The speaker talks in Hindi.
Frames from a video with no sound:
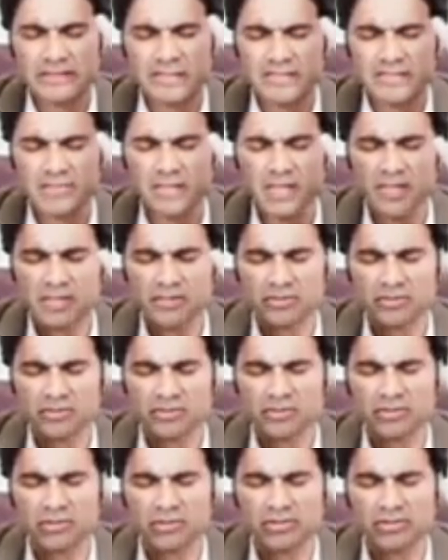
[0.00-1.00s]
कि सच में
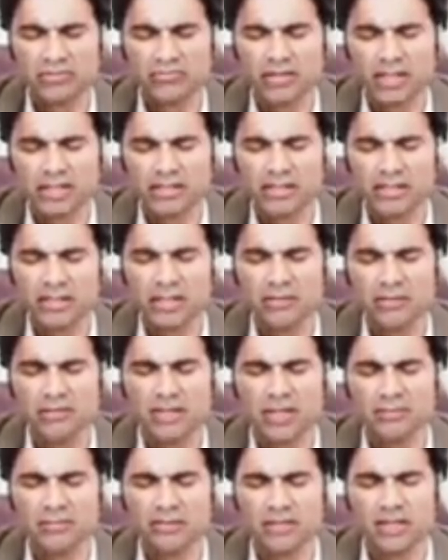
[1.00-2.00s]
जो इस व्यक्ति ने
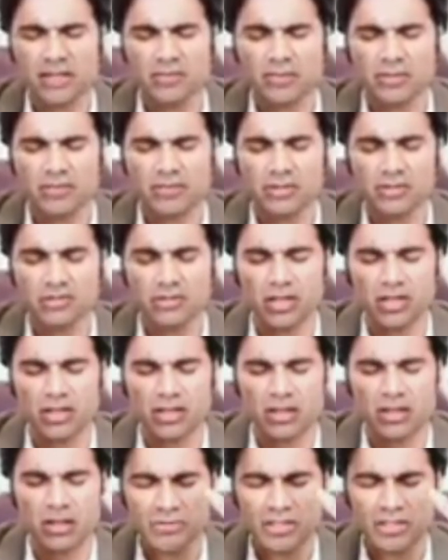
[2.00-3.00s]
मेरे पिता परमेश्वर
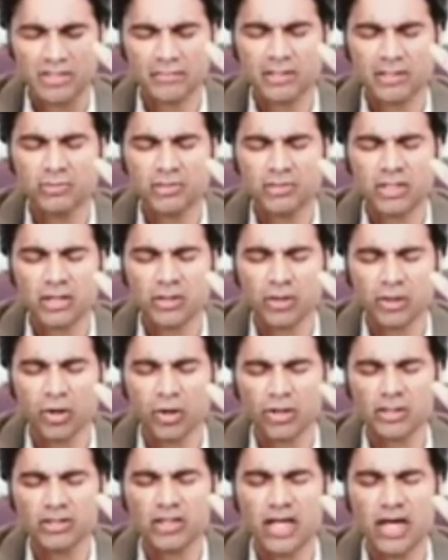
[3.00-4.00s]
जो सच में तुझे
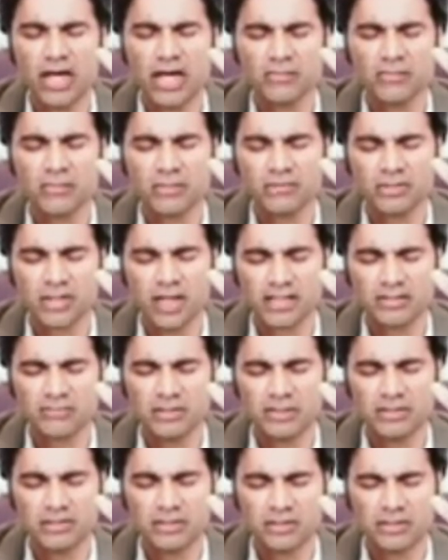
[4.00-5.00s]
क्रोध दिलाया पवित्र
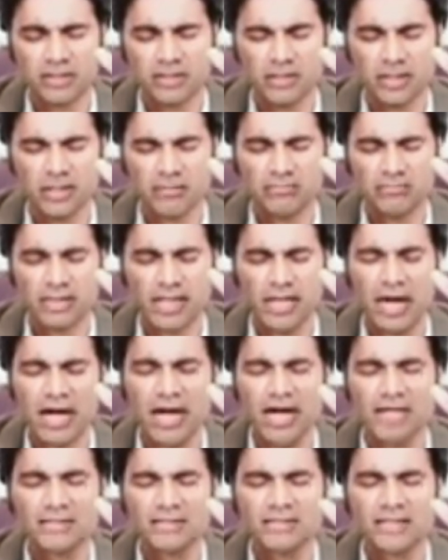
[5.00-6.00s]
आत्मा जी मैंने
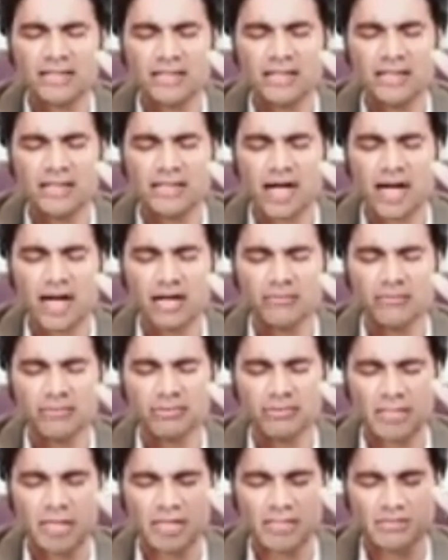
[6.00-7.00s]
आज तक नहीं कहा
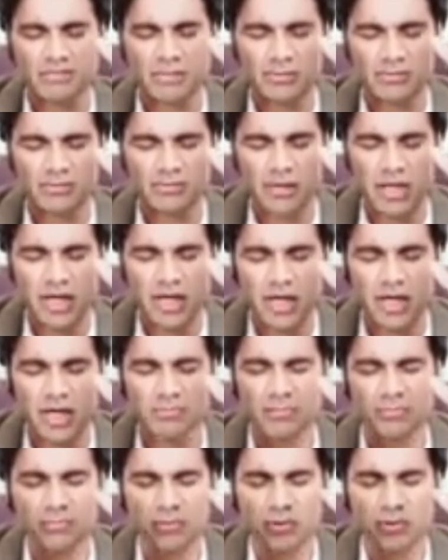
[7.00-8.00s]
पवित्र आत्मा तू
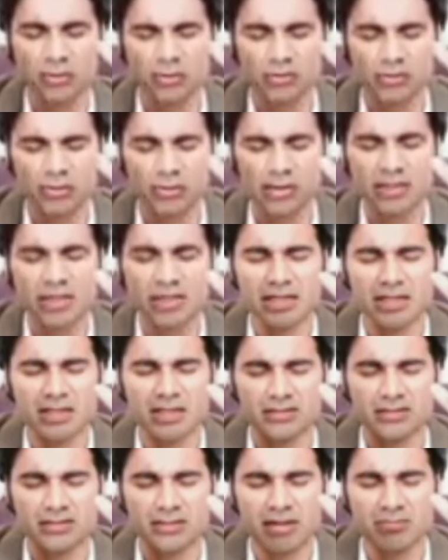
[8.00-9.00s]
अब पूरी दुनिया
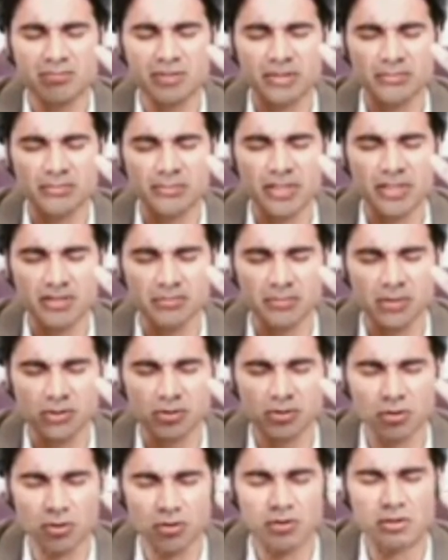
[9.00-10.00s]
के सामने बीच में
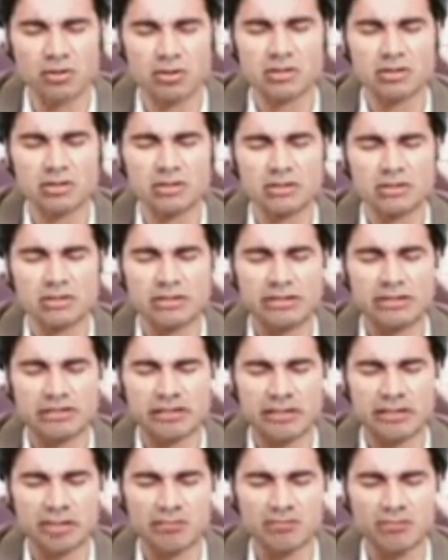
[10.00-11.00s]
सुन
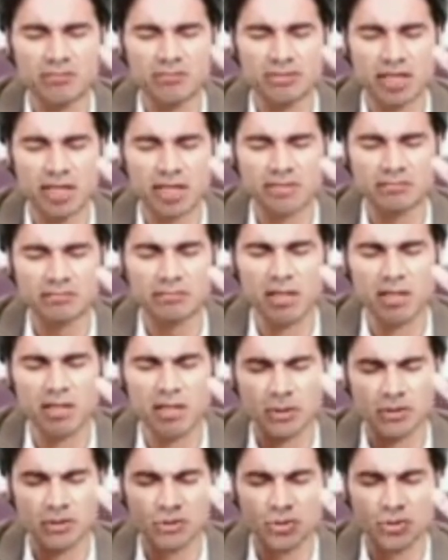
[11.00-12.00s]
इसने पवित्र आत्मा
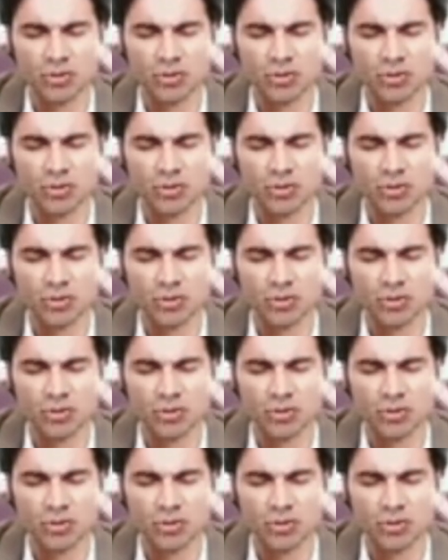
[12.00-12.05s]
